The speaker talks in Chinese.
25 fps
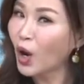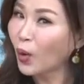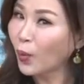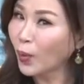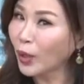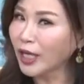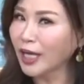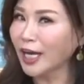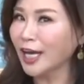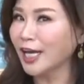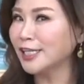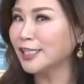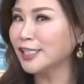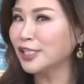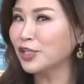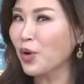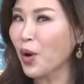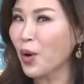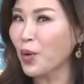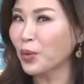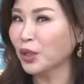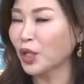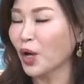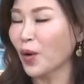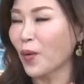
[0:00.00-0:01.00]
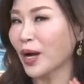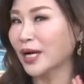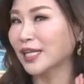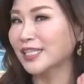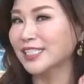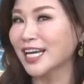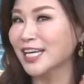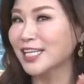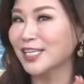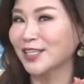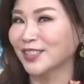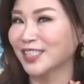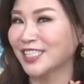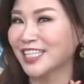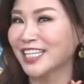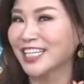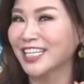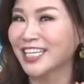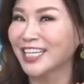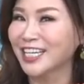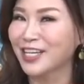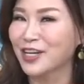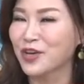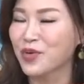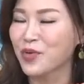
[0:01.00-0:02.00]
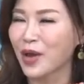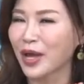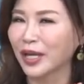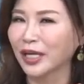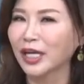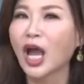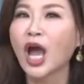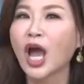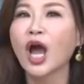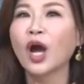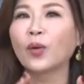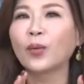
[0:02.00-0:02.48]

我也很希望我的网站有新客源，